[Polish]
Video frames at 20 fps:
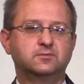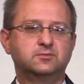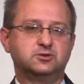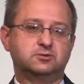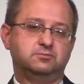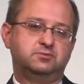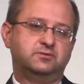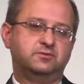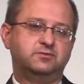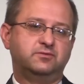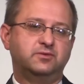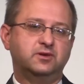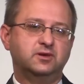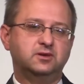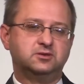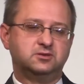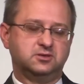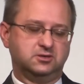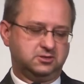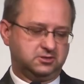żeby
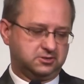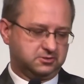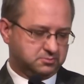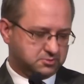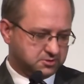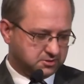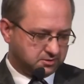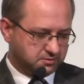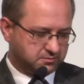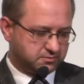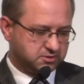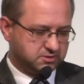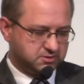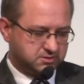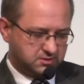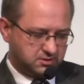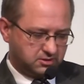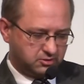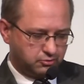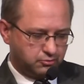wiedzieć, czy przy tych
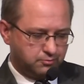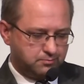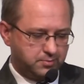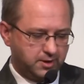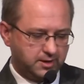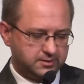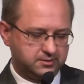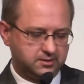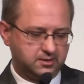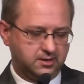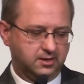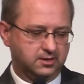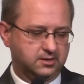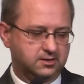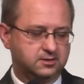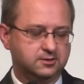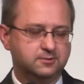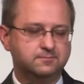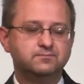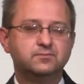wszystkich
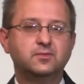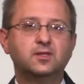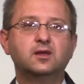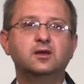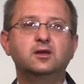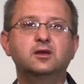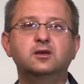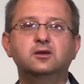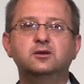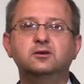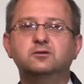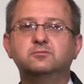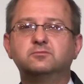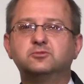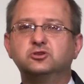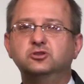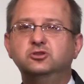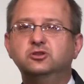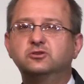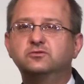upadkach,
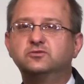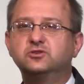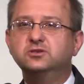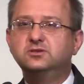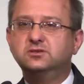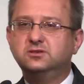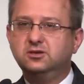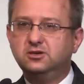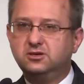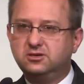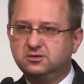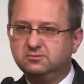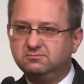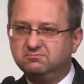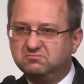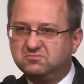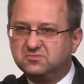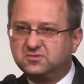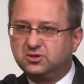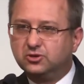przy tych wszystkich
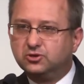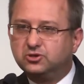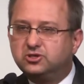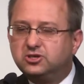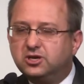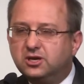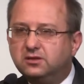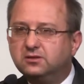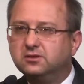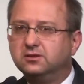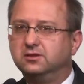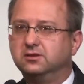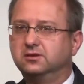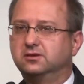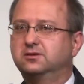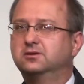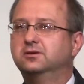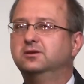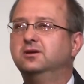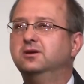
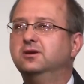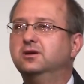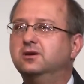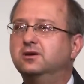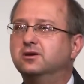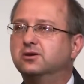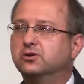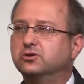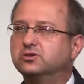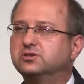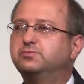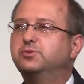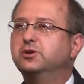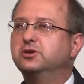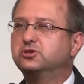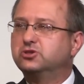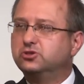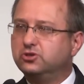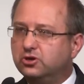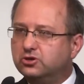codziennych
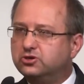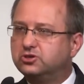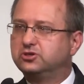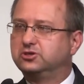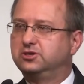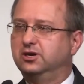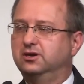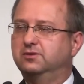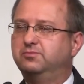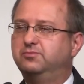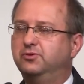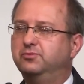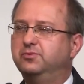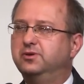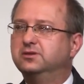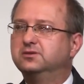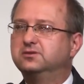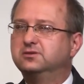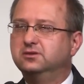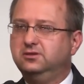rozbieżnościach
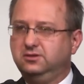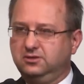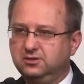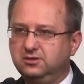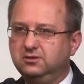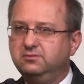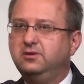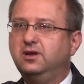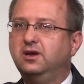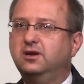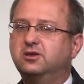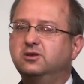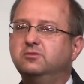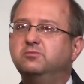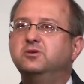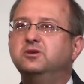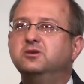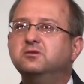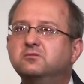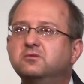pomiędzy tym,
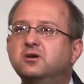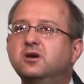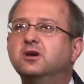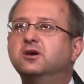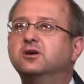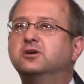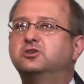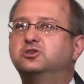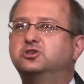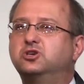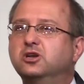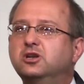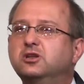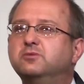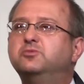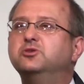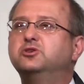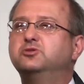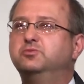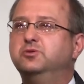jakimi
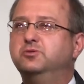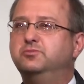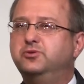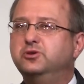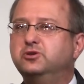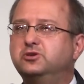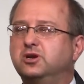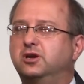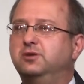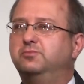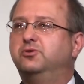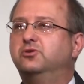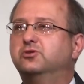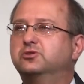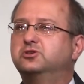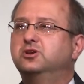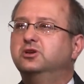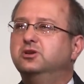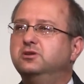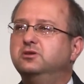chcielibyśmy być, albo,
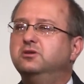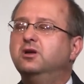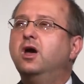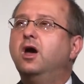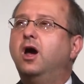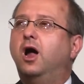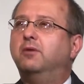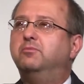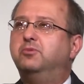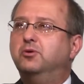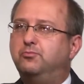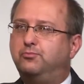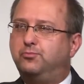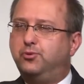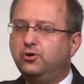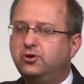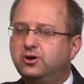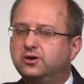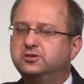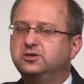chcieli, albo
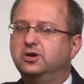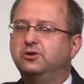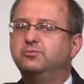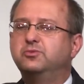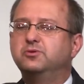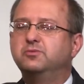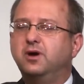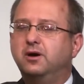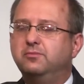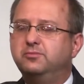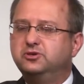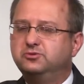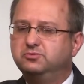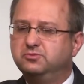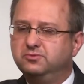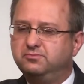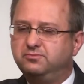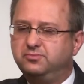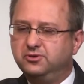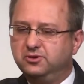Bóg chciałby,
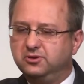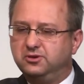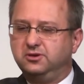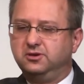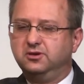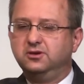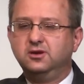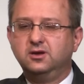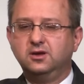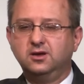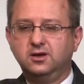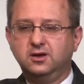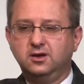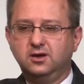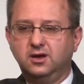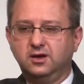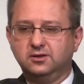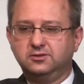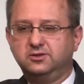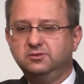abyśmy byli,
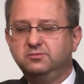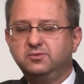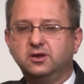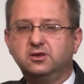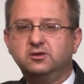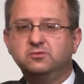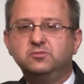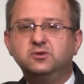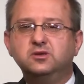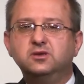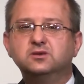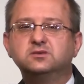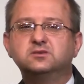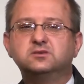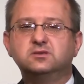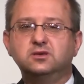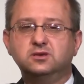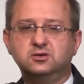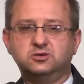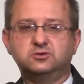a tym, jakimi
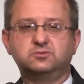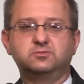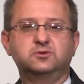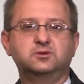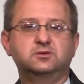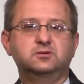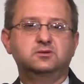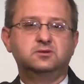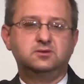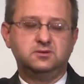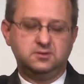jesteśmy.